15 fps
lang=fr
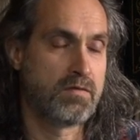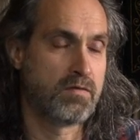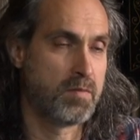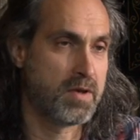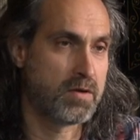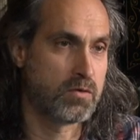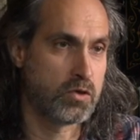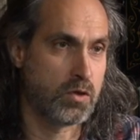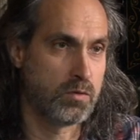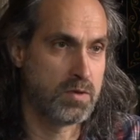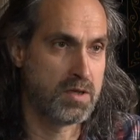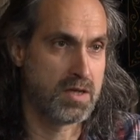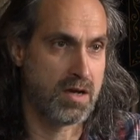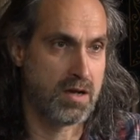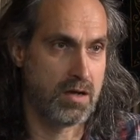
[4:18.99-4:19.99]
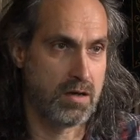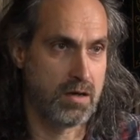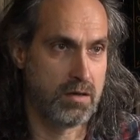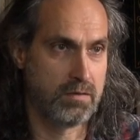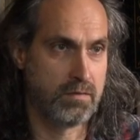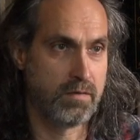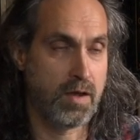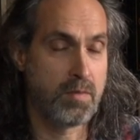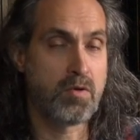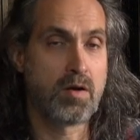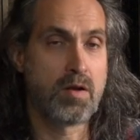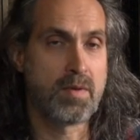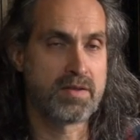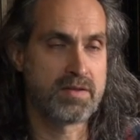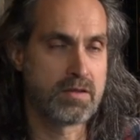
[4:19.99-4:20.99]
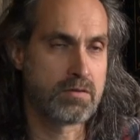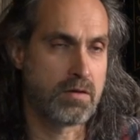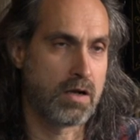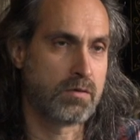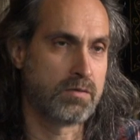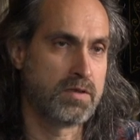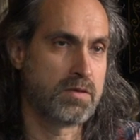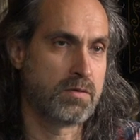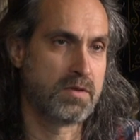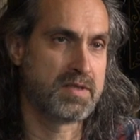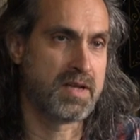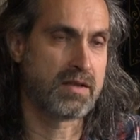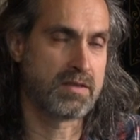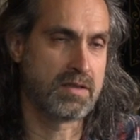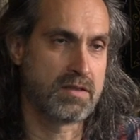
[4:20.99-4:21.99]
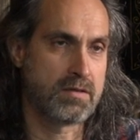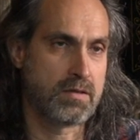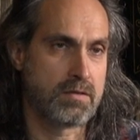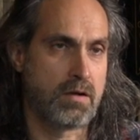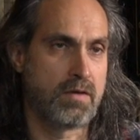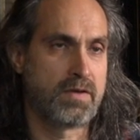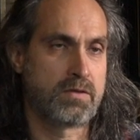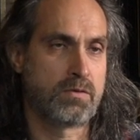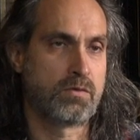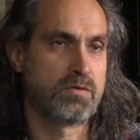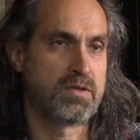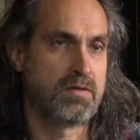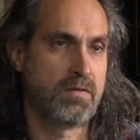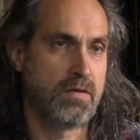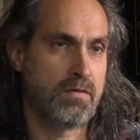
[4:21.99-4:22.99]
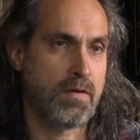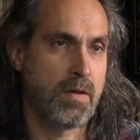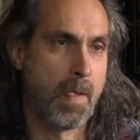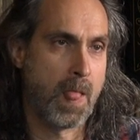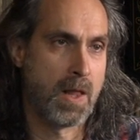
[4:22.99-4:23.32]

On voit bien qu'aujourd'hui, il y a une vraie problématique sur la condition des artistes et sur la façon dont ils vivent.